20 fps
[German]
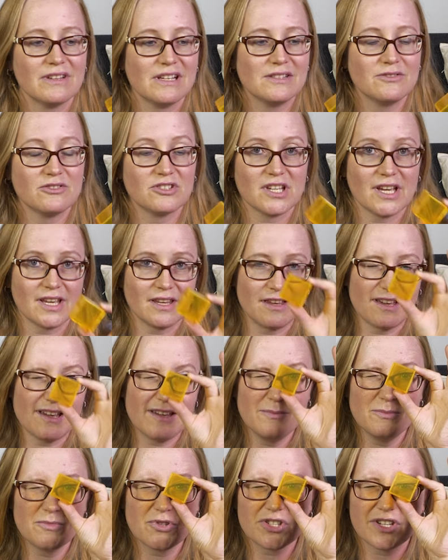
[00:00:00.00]
Welt durch einen
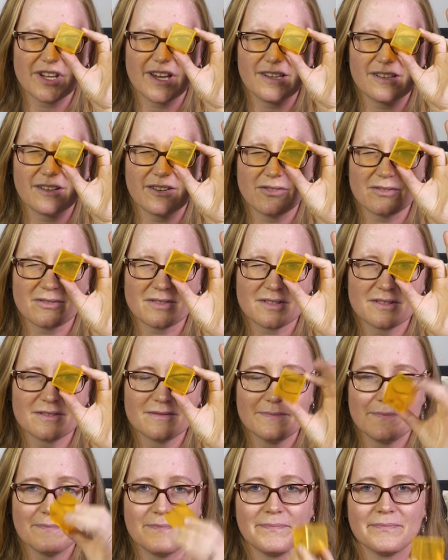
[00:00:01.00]
gelben Stein aus?
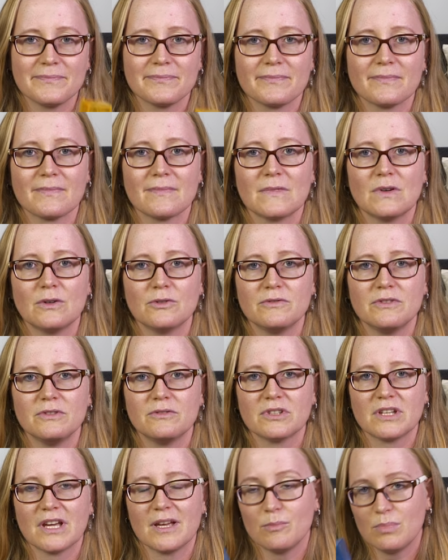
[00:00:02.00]
Und wie
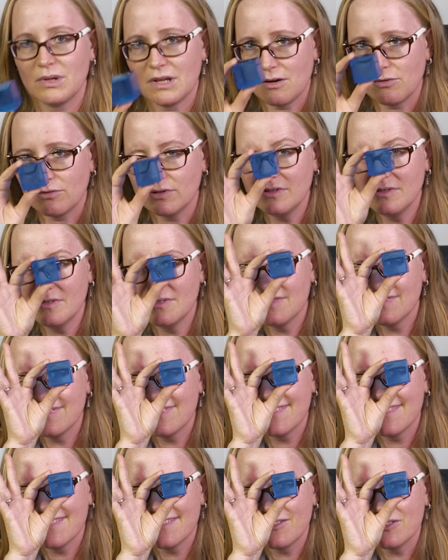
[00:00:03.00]
durch einen blauen?
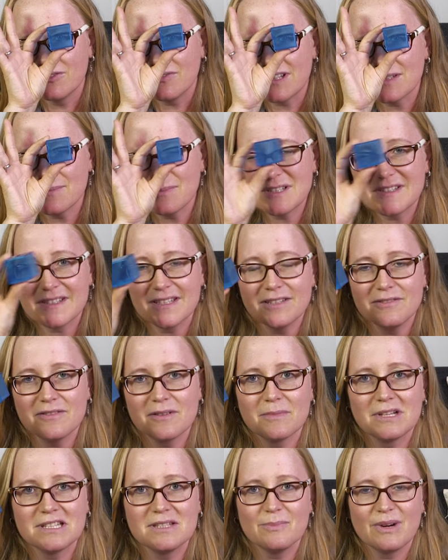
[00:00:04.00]
Und was passiert,
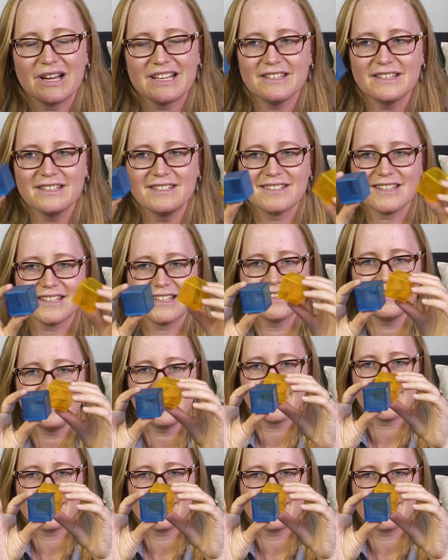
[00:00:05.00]
wenn man die beide hintereinander